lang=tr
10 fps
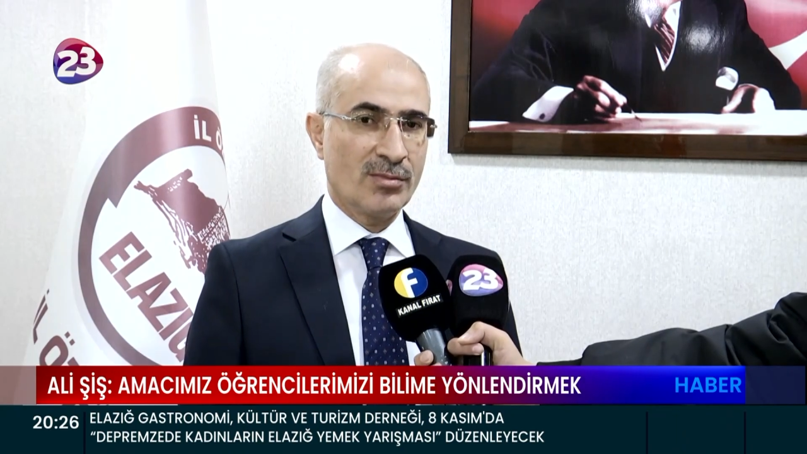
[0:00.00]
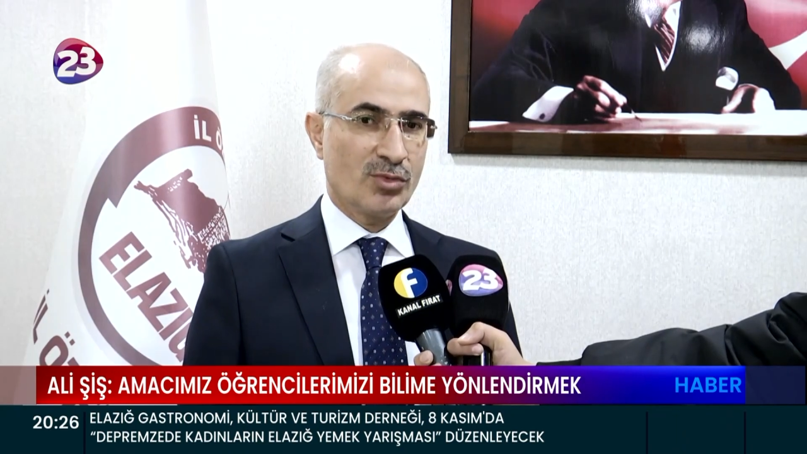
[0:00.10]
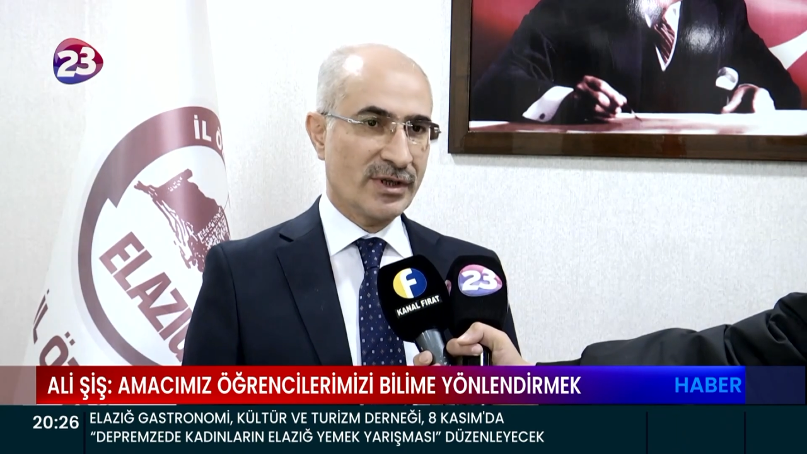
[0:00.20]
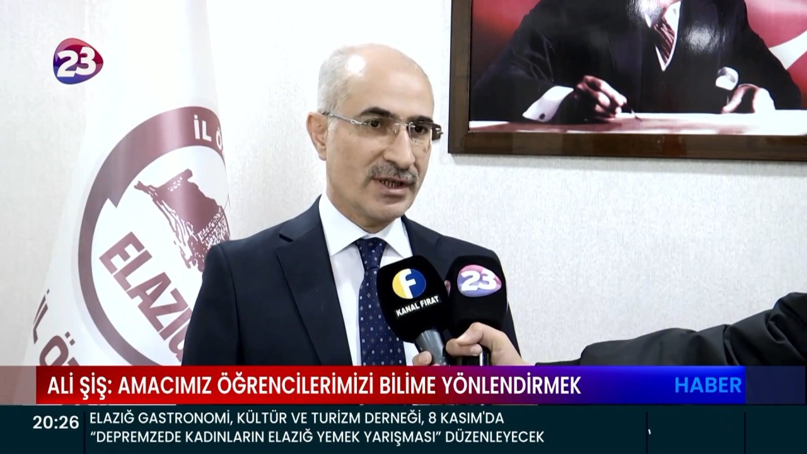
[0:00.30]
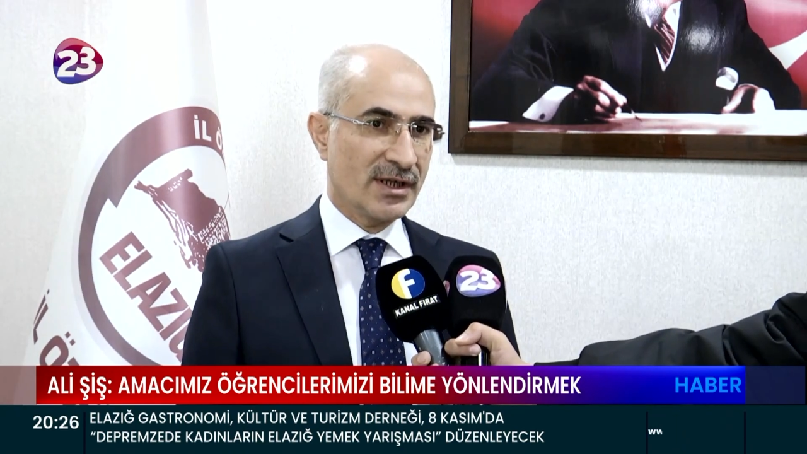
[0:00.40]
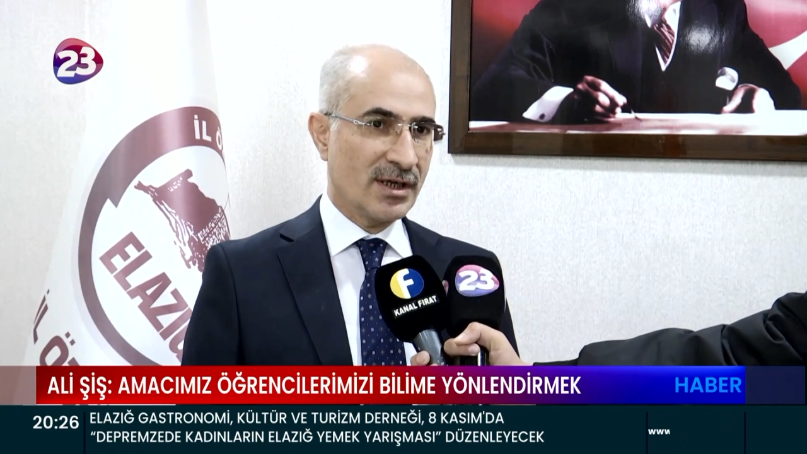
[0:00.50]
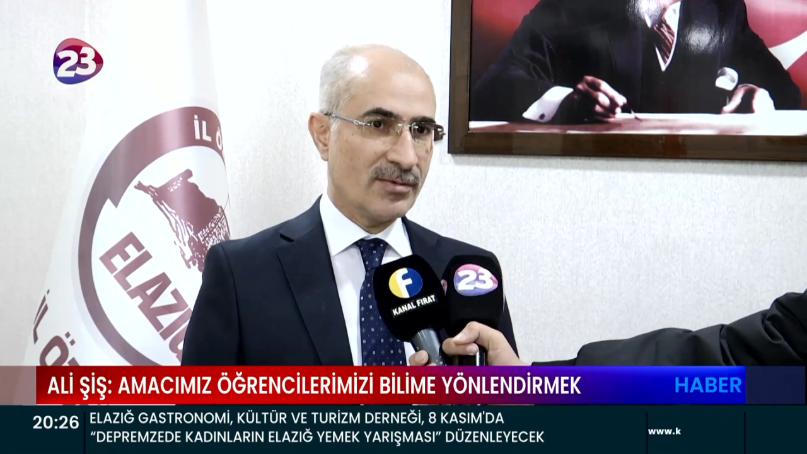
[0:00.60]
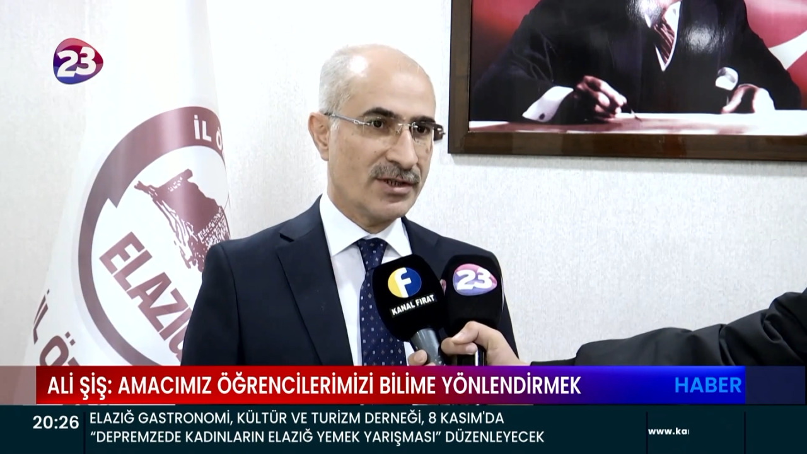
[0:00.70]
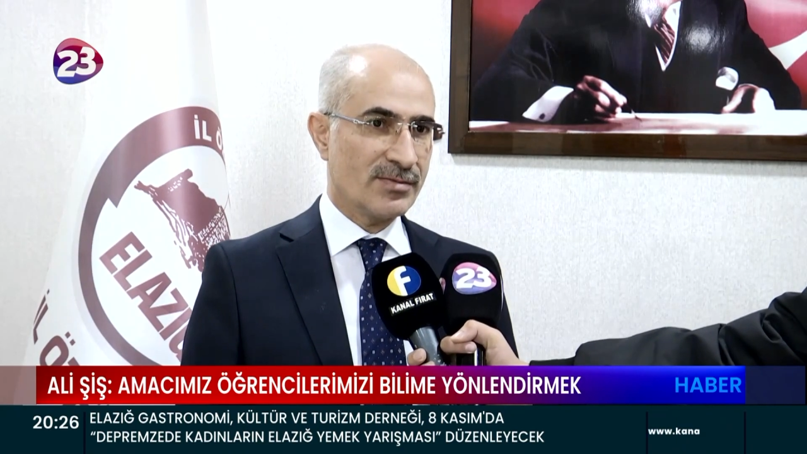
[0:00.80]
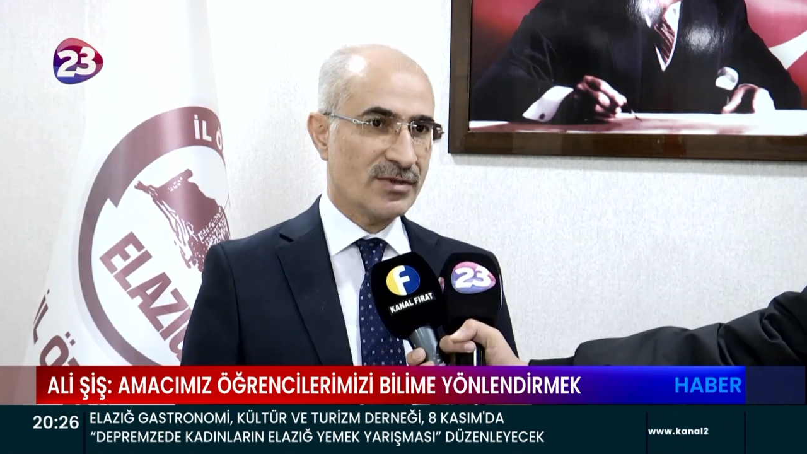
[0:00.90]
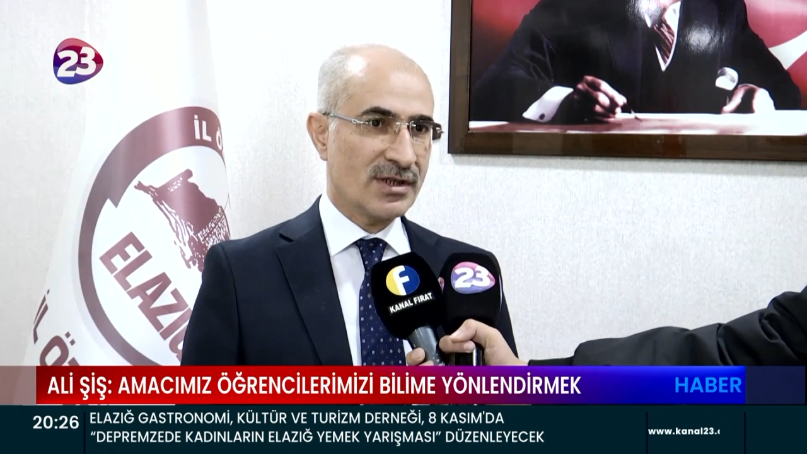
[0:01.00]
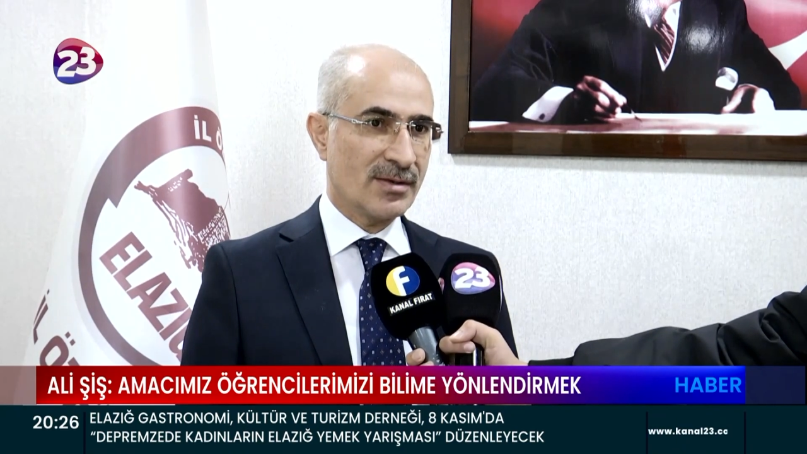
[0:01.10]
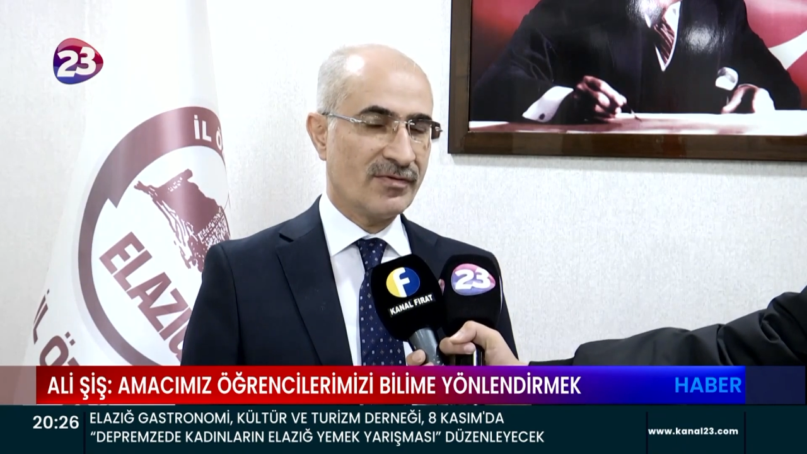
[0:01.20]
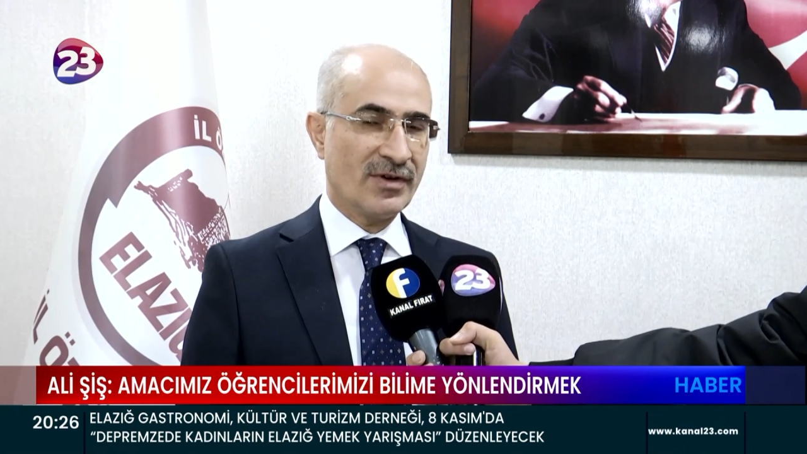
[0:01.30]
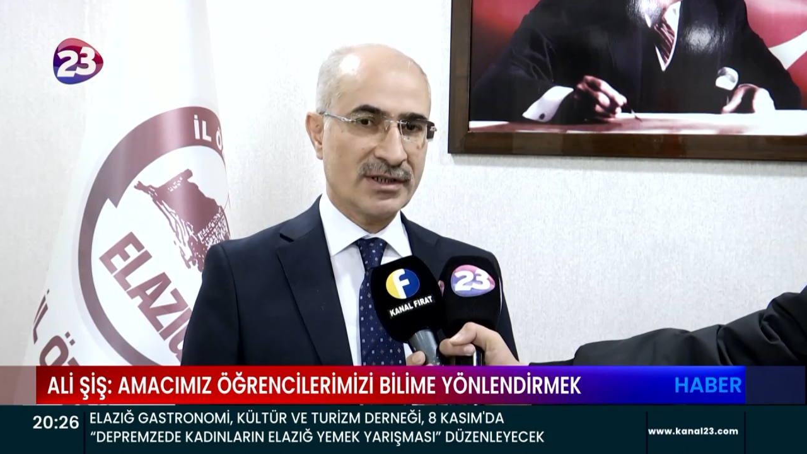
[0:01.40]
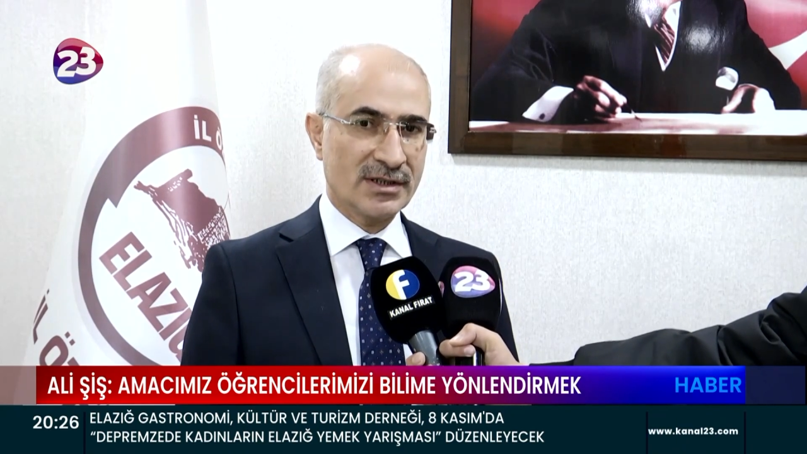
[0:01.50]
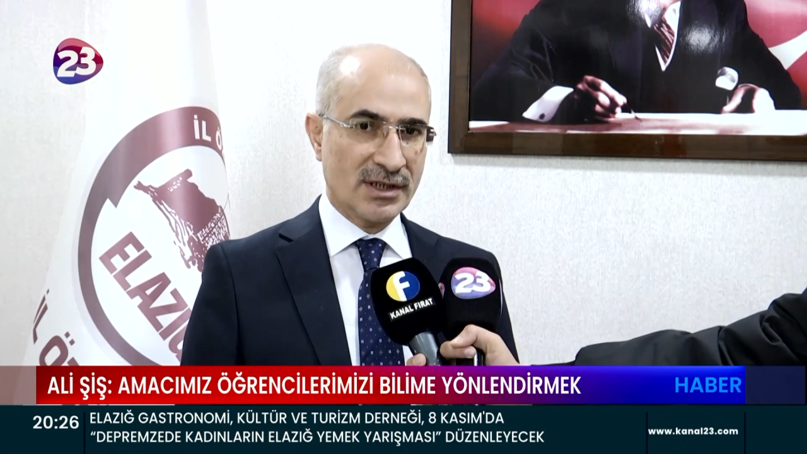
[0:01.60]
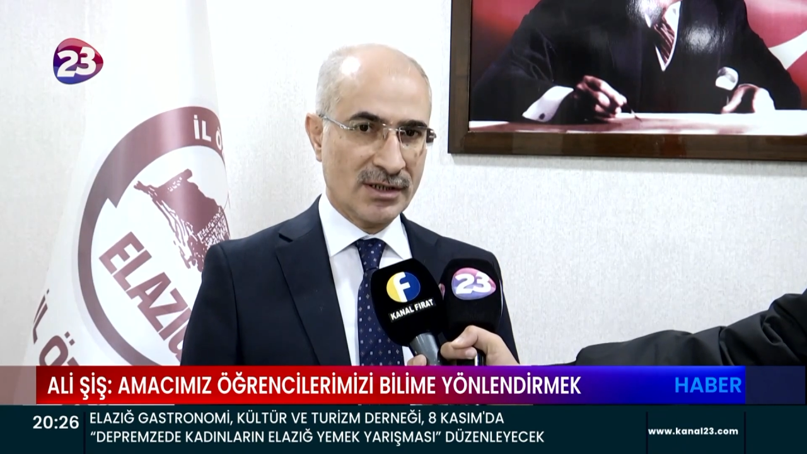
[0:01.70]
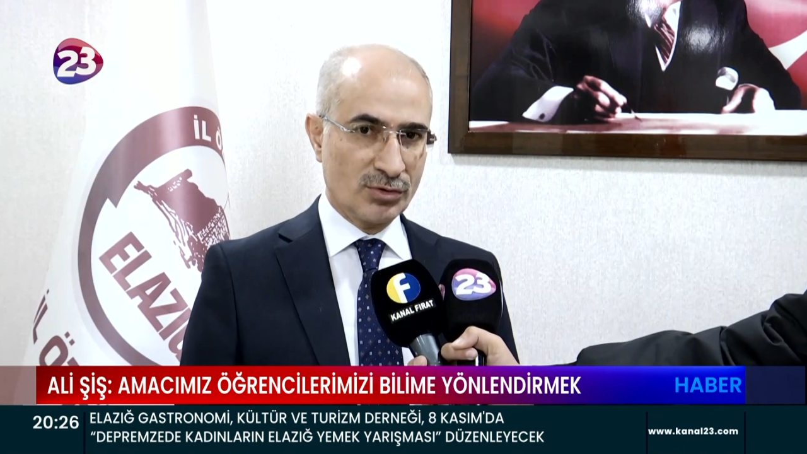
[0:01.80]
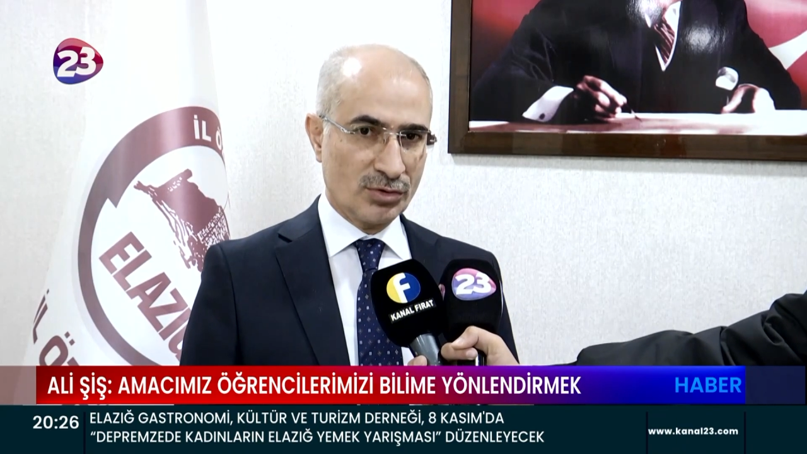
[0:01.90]
Buradaki amacımız tabii
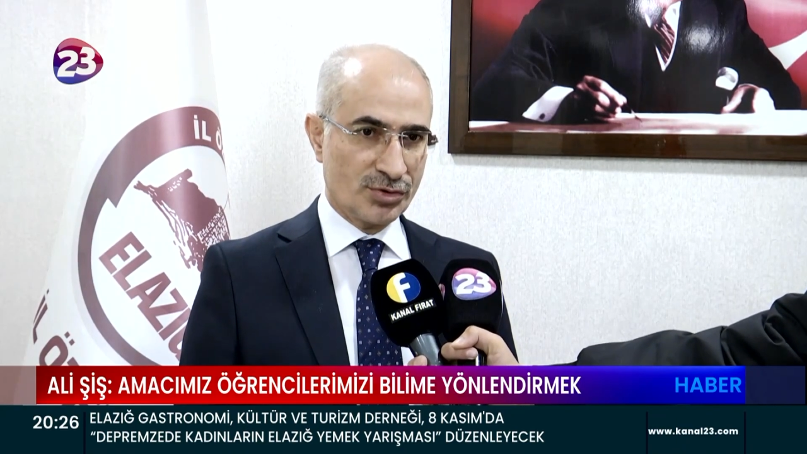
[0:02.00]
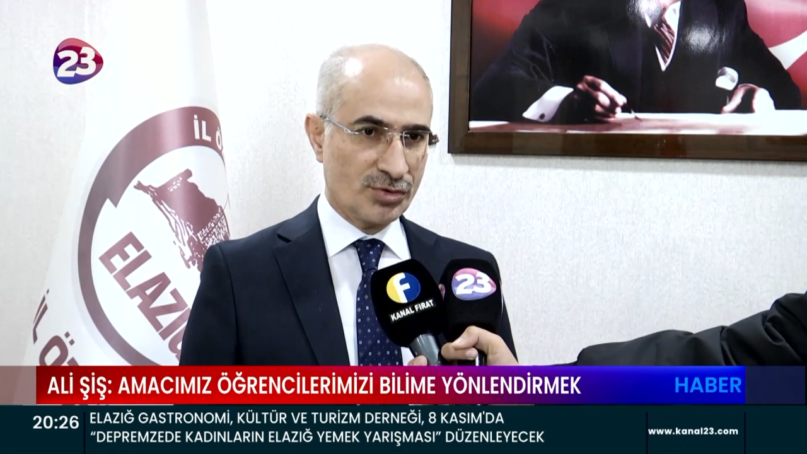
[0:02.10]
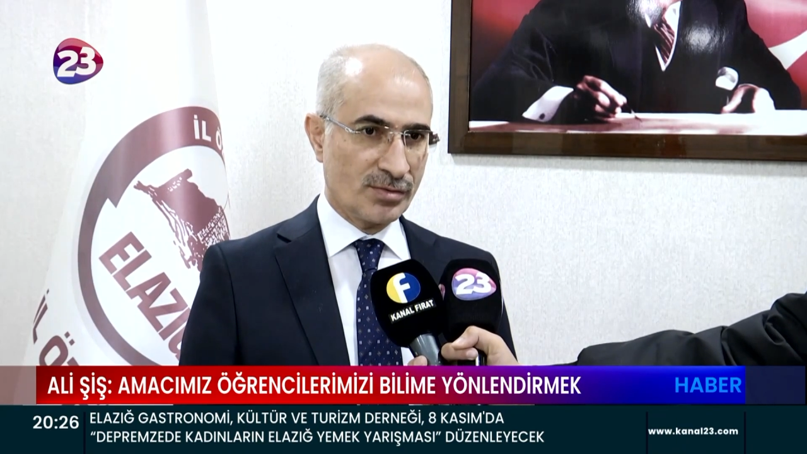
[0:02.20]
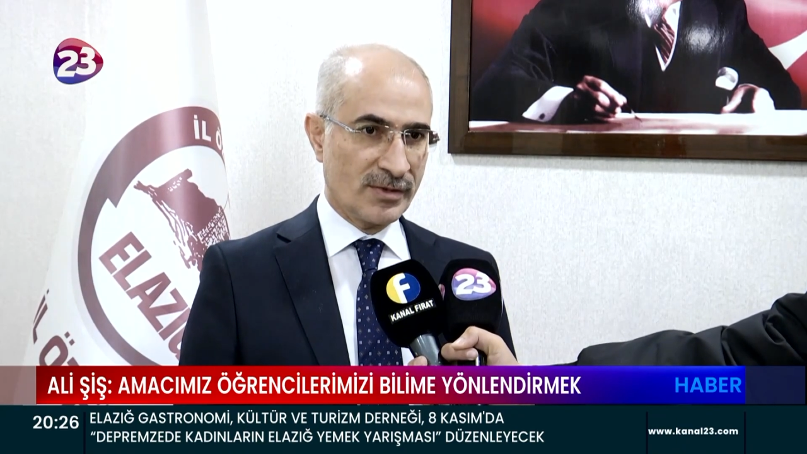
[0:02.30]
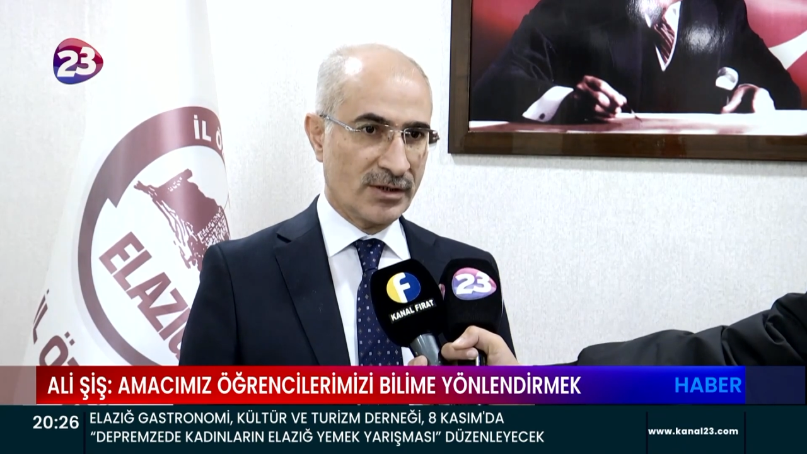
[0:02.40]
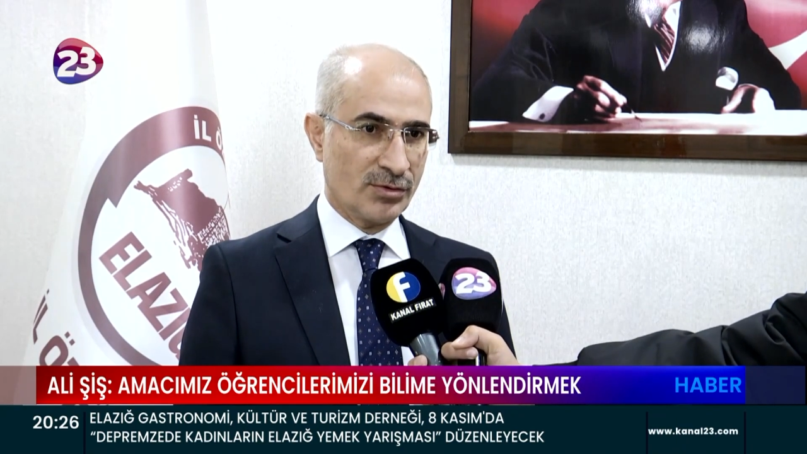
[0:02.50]
farkındalık oluşturmak.